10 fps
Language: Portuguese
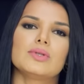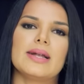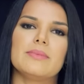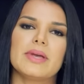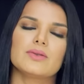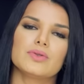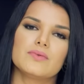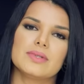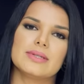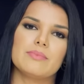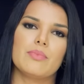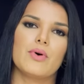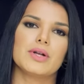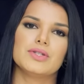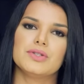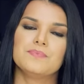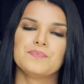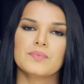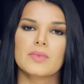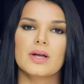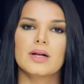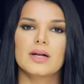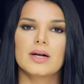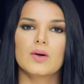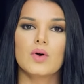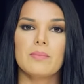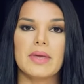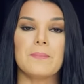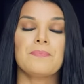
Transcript: os alimentos que você pode uh, comer.